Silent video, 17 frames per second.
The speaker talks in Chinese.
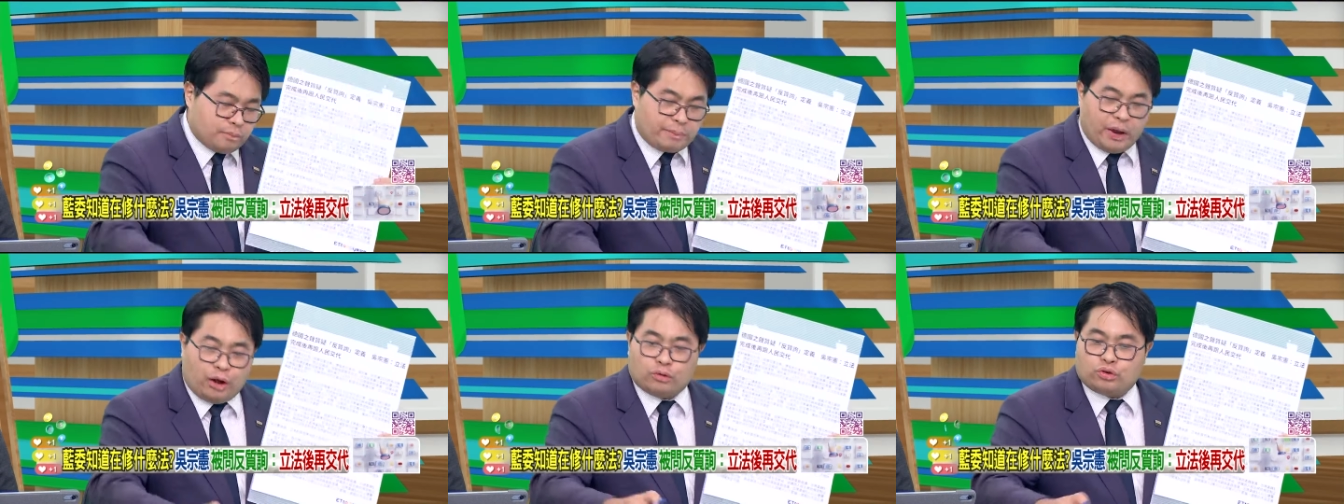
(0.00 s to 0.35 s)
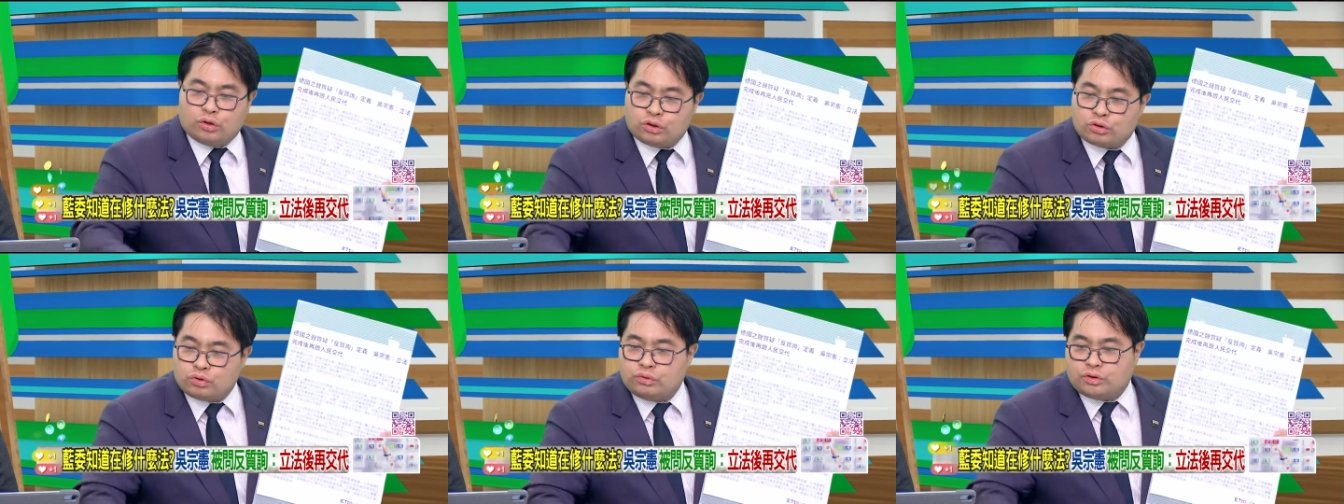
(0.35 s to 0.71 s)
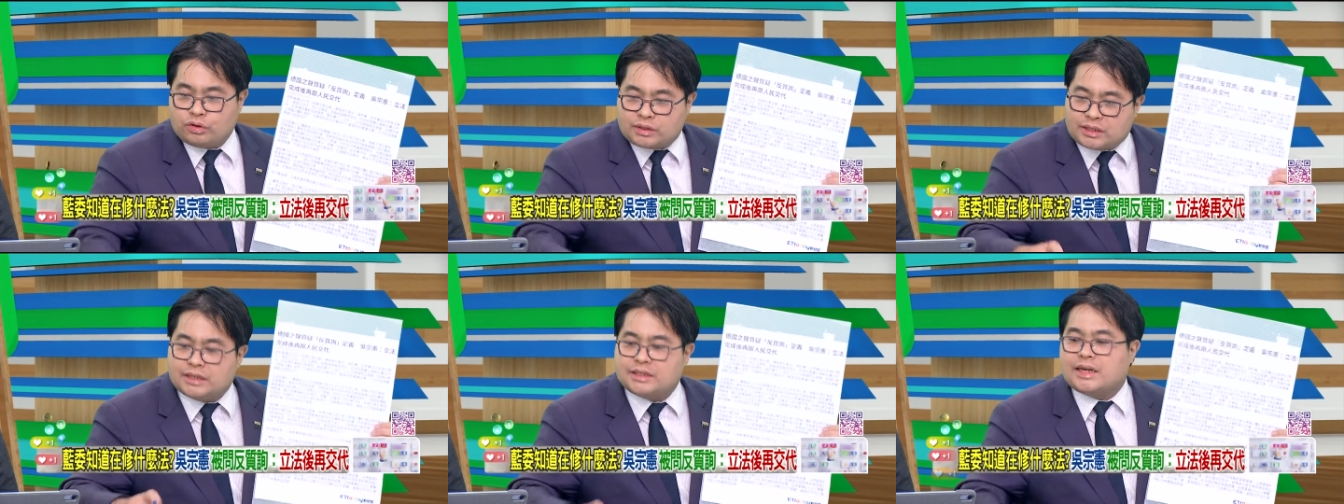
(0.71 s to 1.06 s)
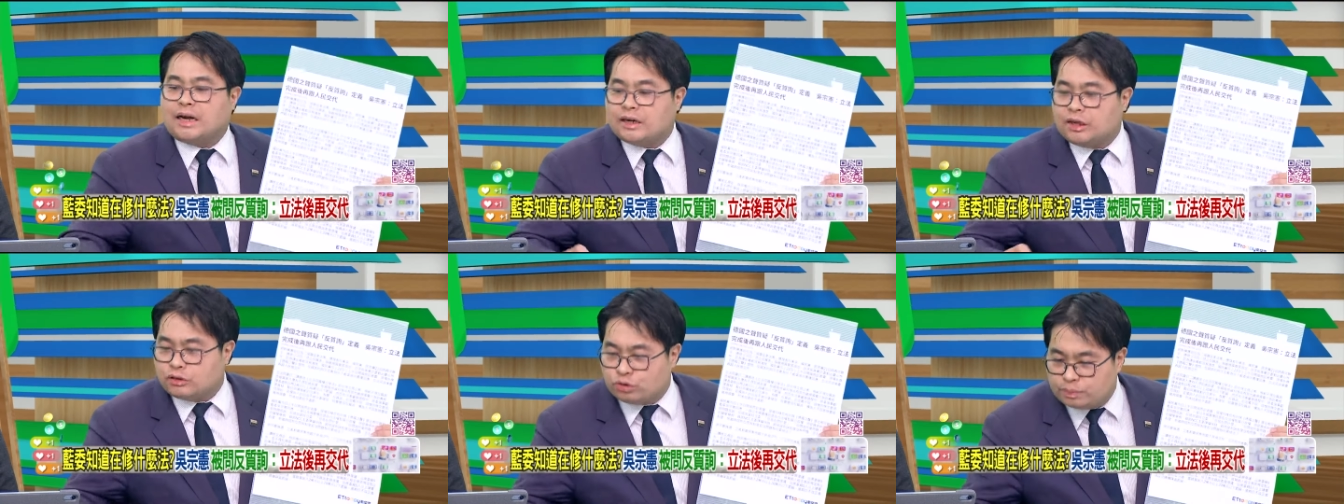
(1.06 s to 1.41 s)
表决数你就正
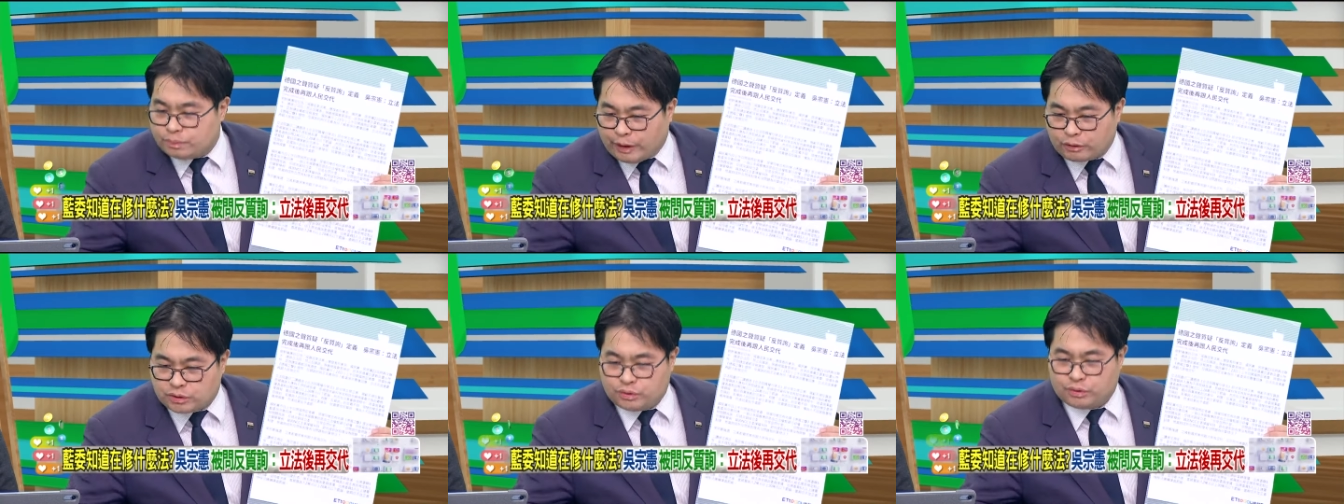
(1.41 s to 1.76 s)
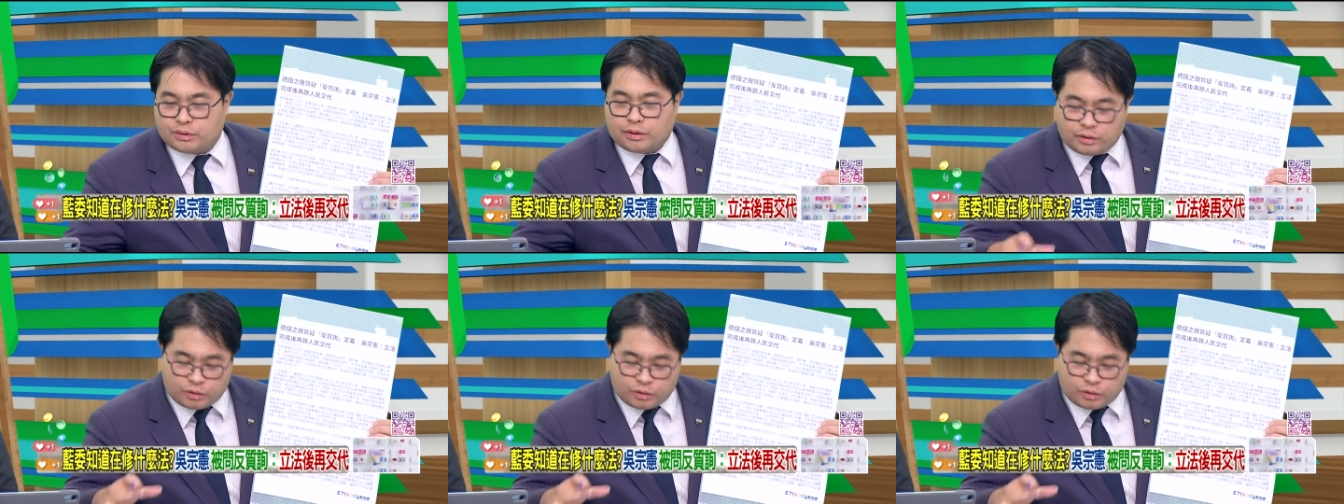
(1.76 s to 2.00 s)
常的去表决，